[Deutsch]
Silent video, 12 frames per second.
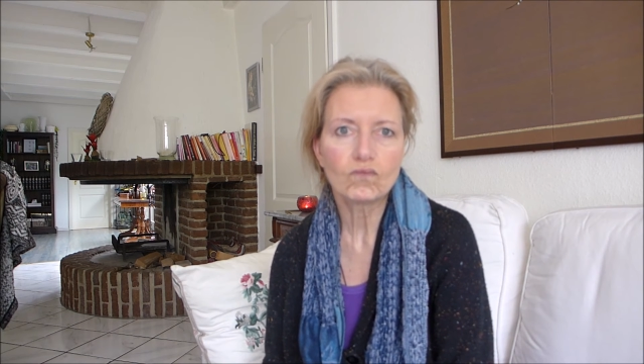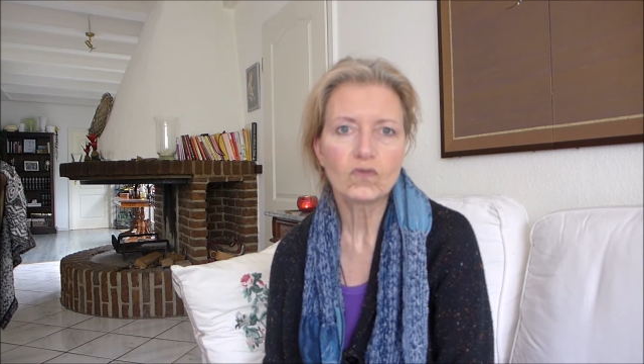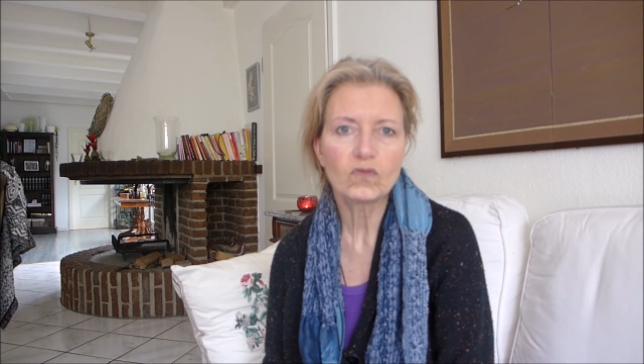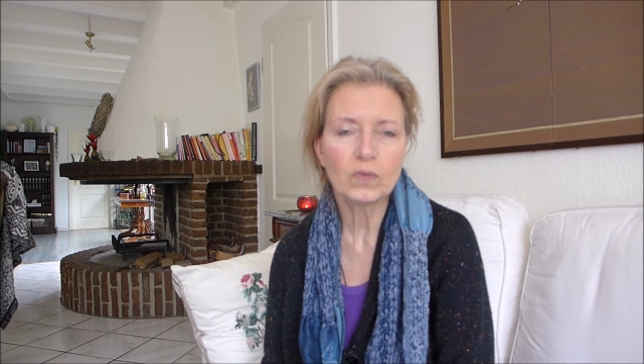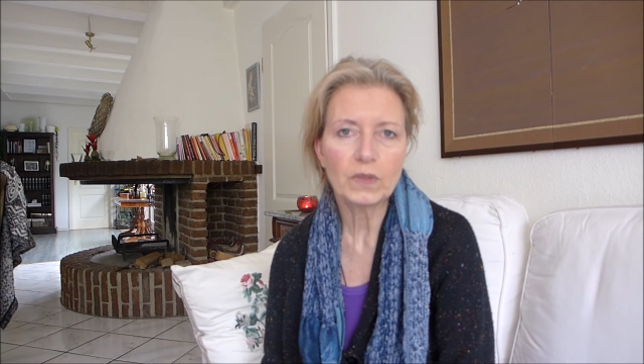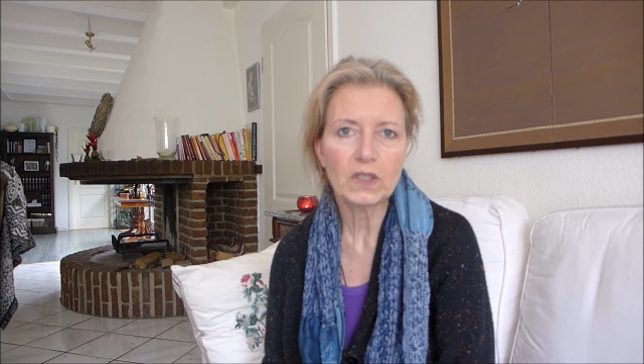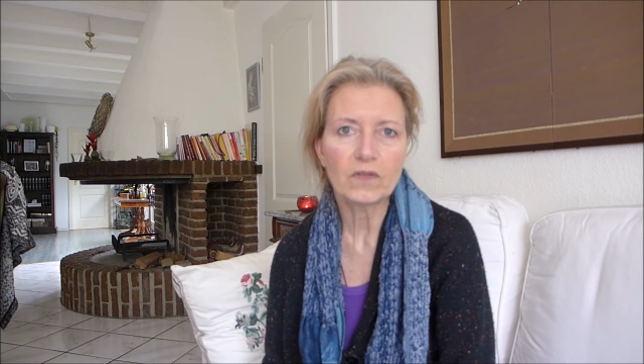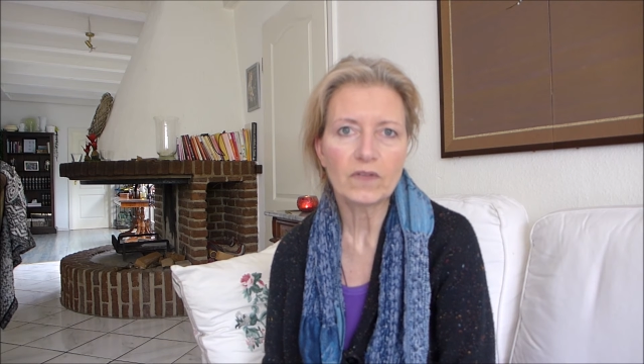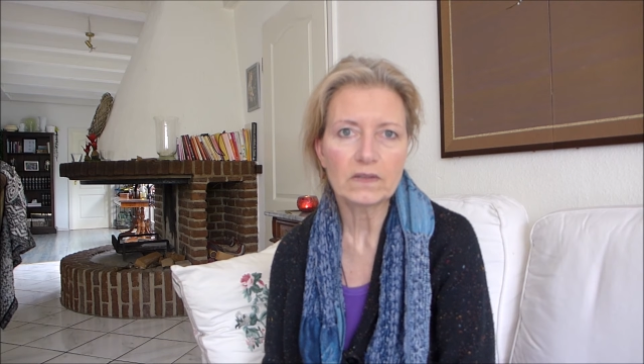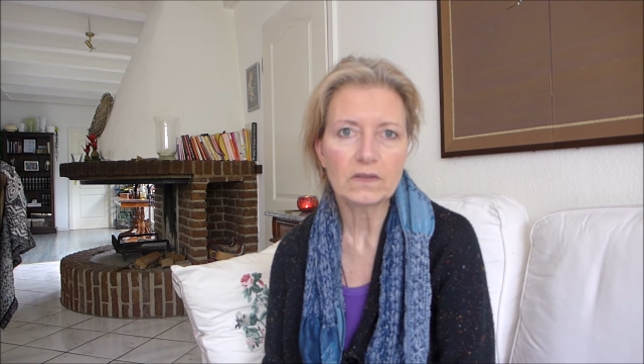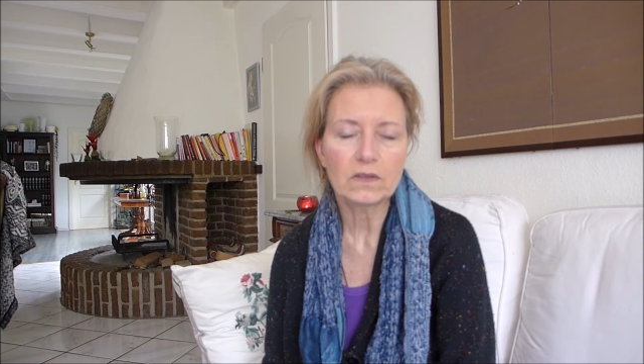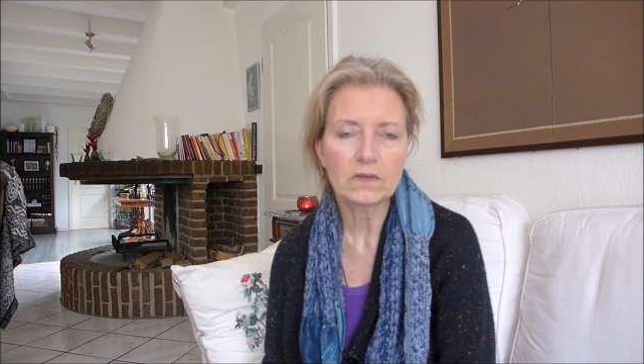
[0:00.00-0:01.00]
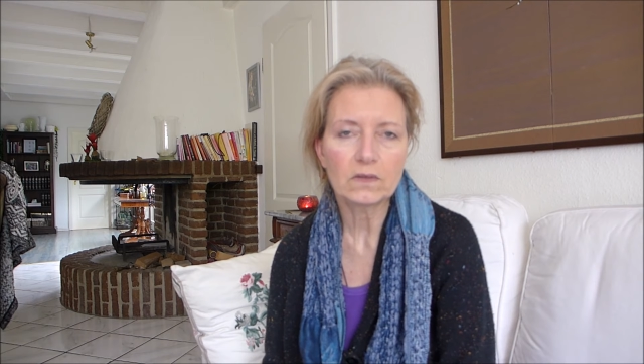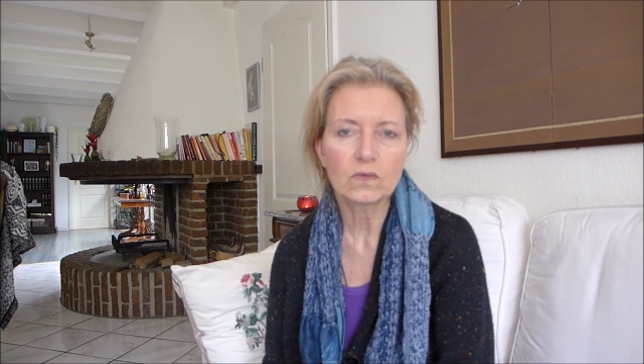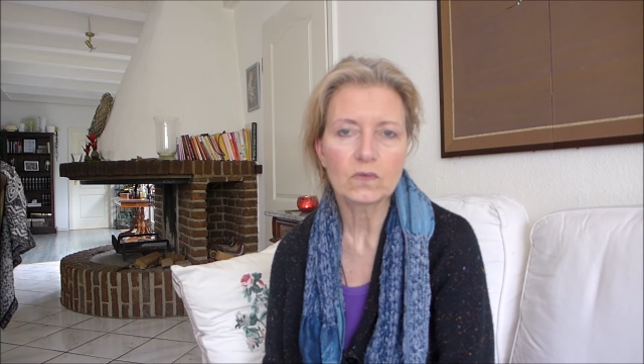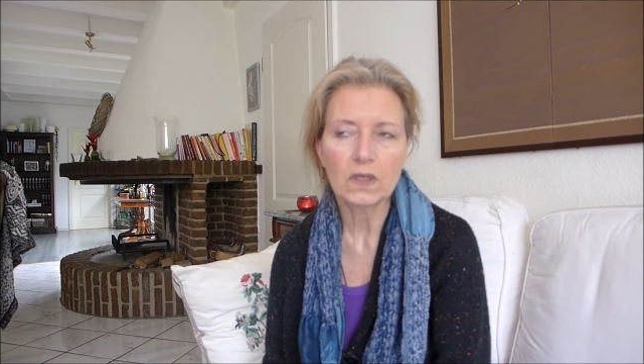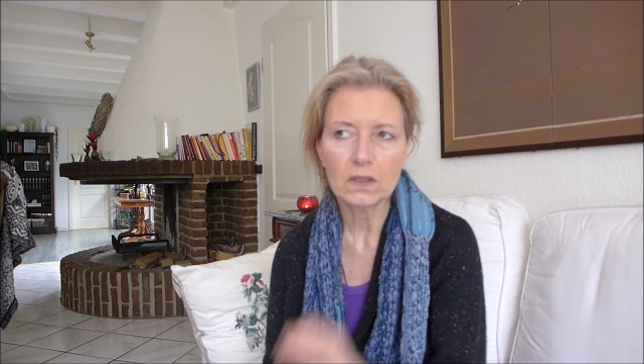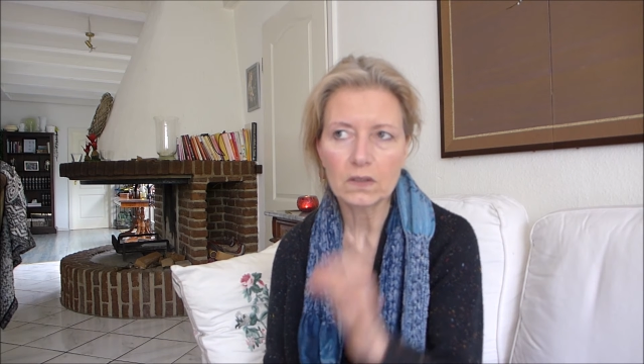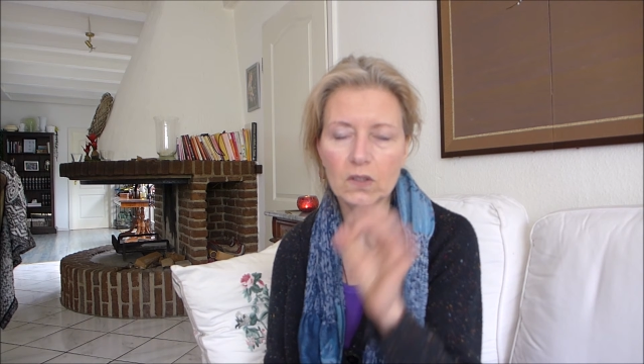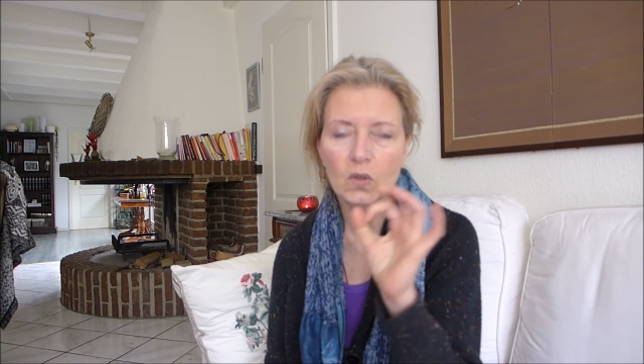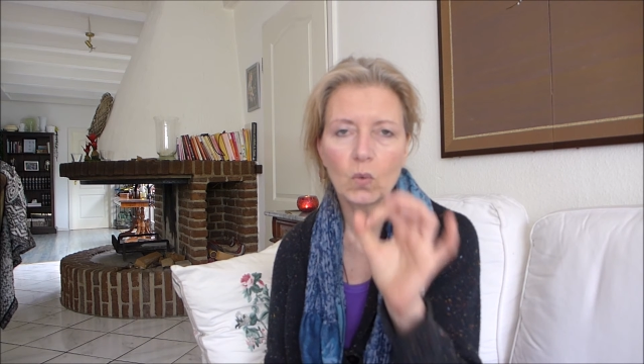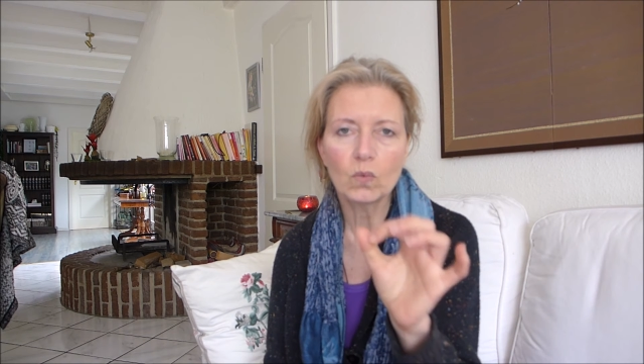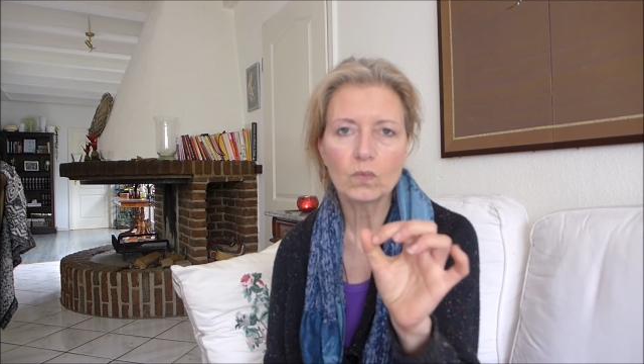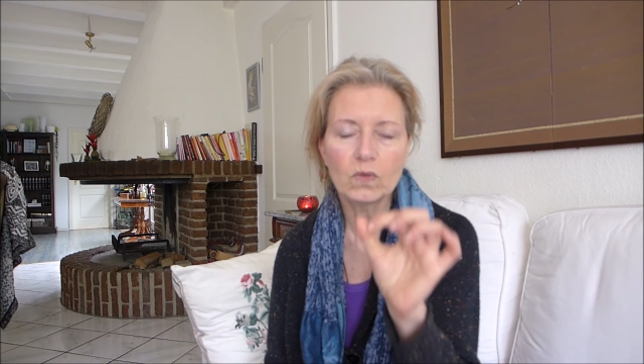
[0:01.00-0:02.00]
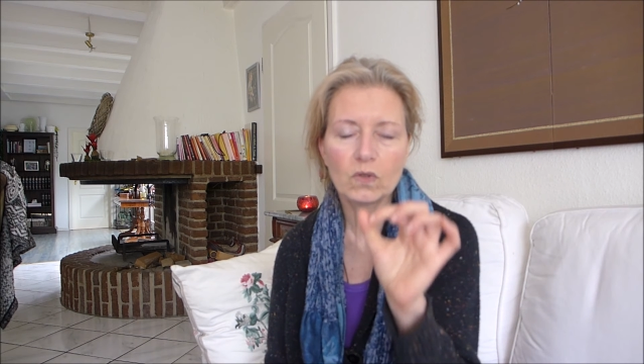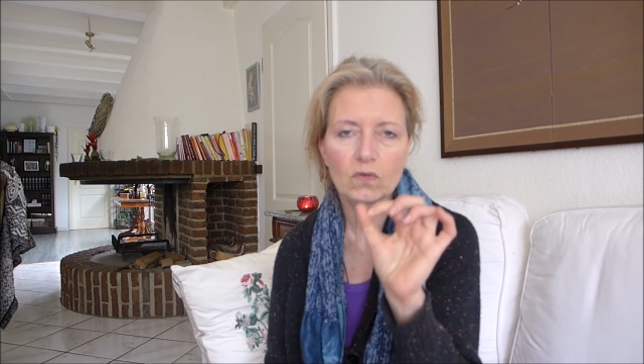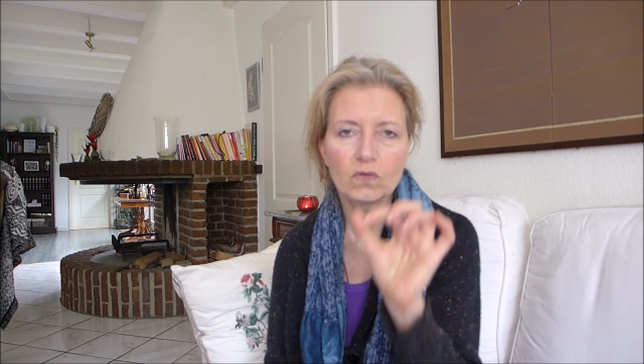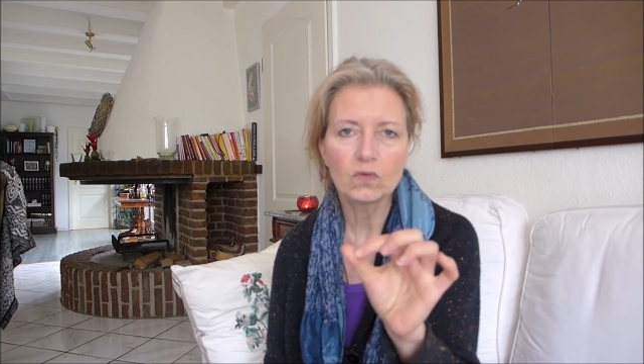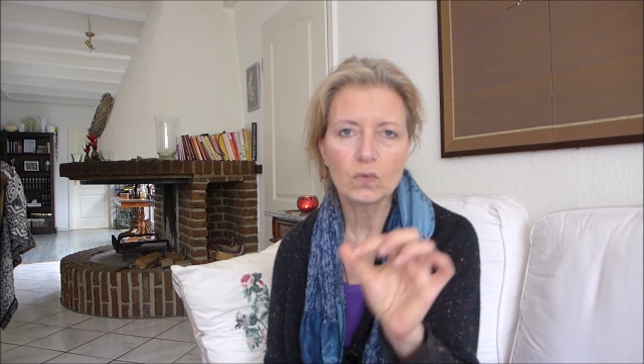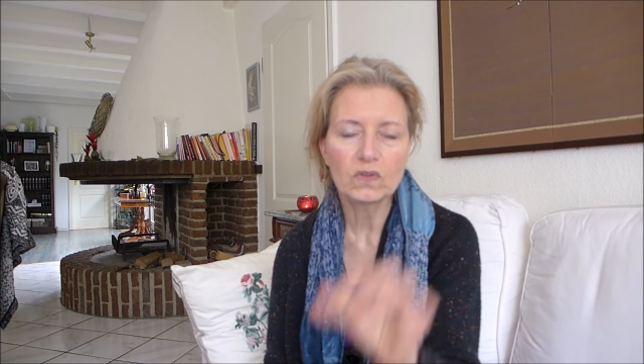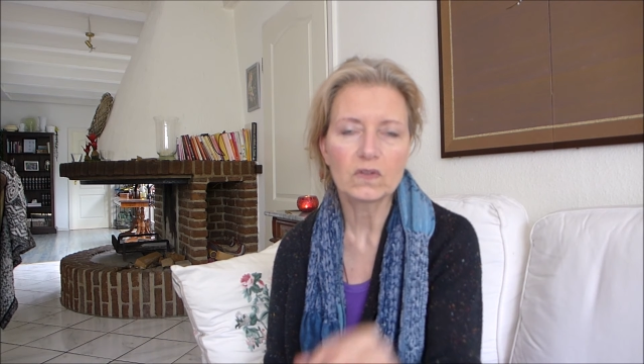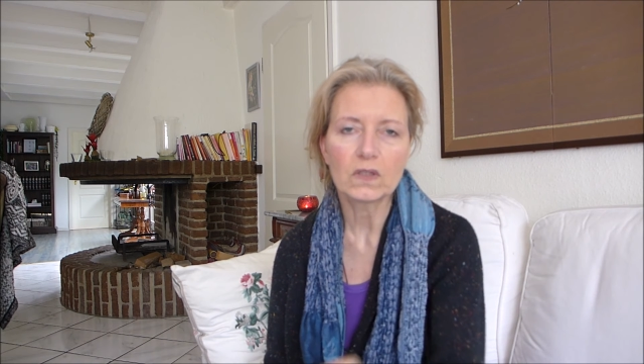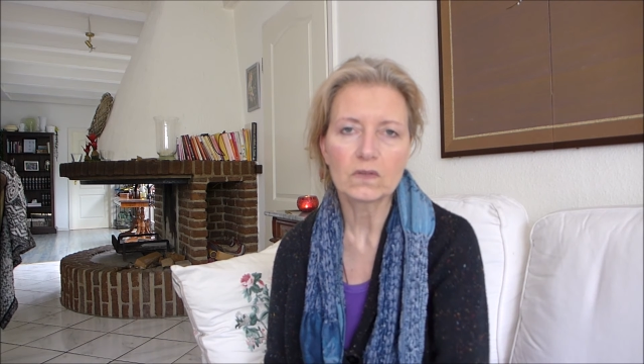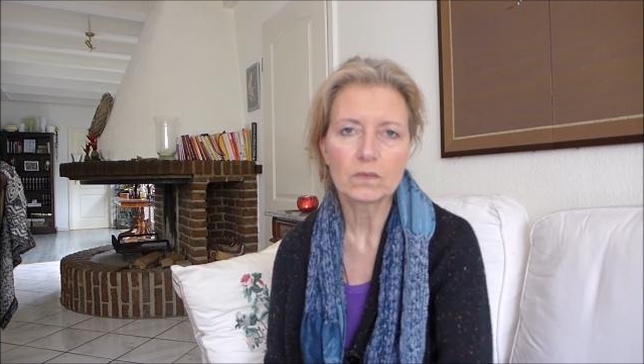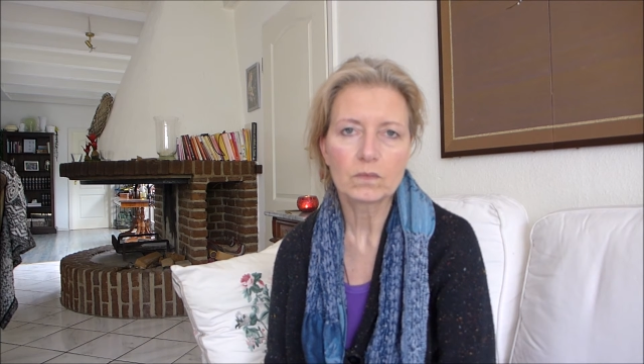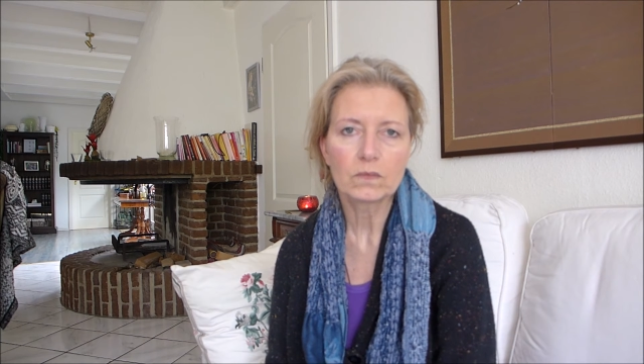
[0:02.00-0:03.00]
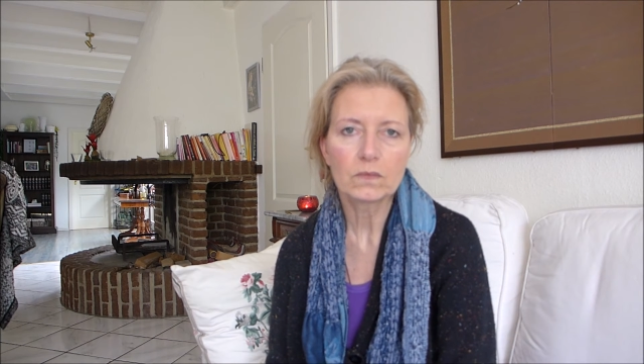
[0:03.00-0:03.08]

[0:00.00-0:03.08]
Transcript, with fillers: ziemlich gefestigt sind und sagen, jo, so ist das.